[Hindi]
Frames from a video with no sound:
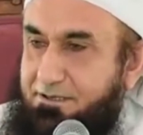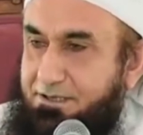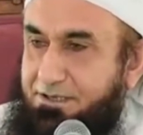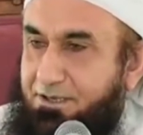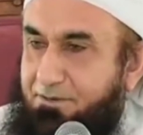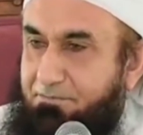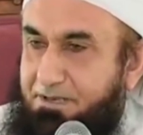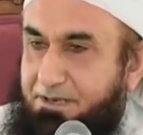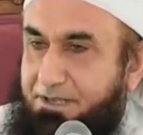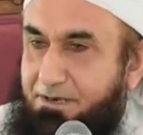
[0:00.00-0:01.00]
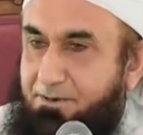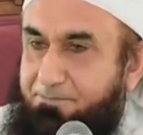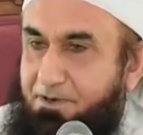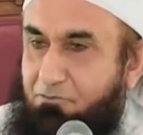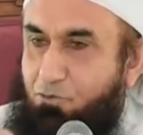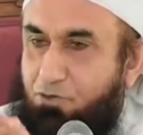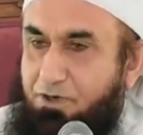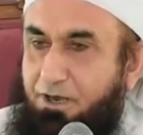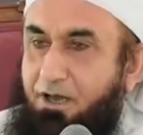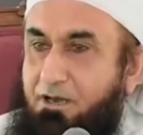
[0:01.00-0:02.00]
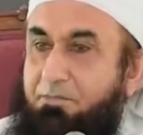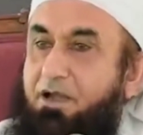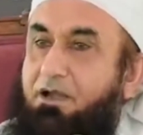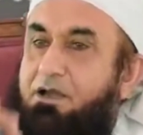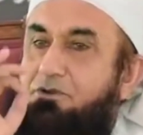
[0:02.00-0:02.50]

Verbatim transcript: कि ये मेरे रब का वो कलाम है